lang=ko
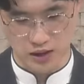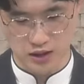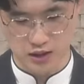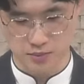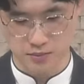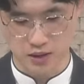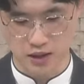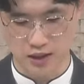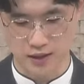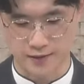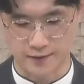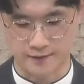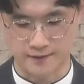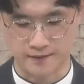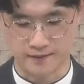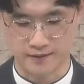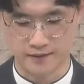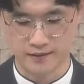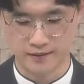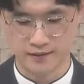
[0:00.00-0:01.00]
하지만
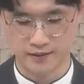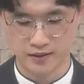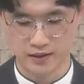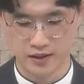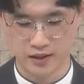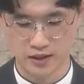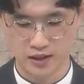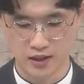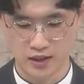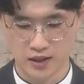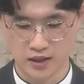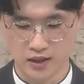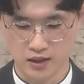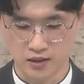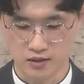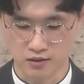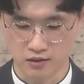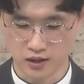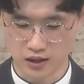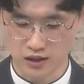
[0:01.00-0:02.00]

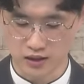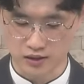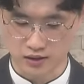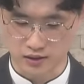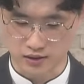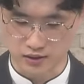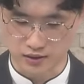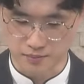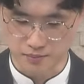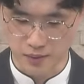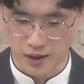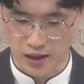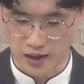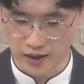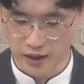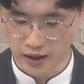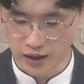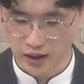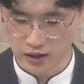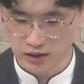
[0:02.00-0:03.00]
그러한
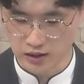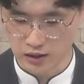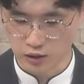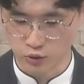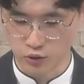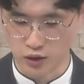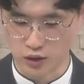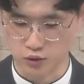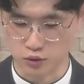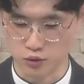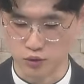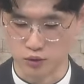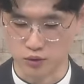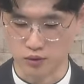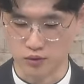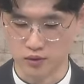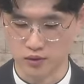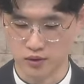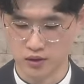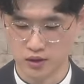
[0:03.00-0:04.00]
방해가 있다고 해도
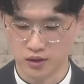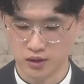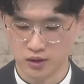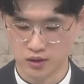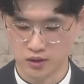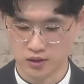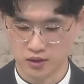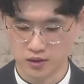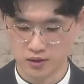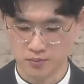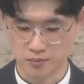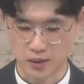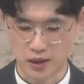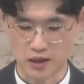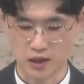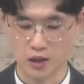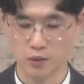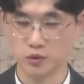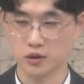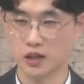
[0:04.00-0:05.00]

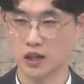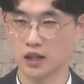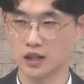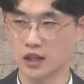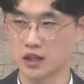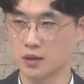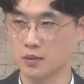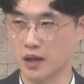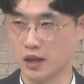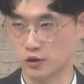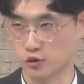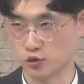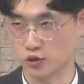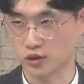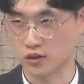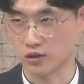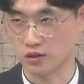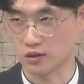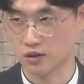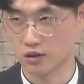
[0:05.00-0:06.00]
방해보다 하나님의 약속이
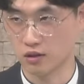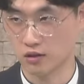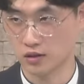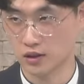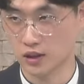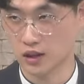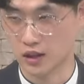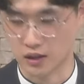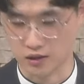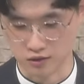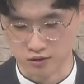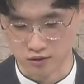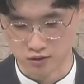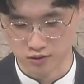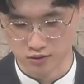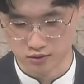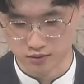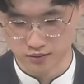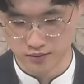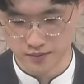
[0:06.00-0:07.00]
더 컸다라는 거죠.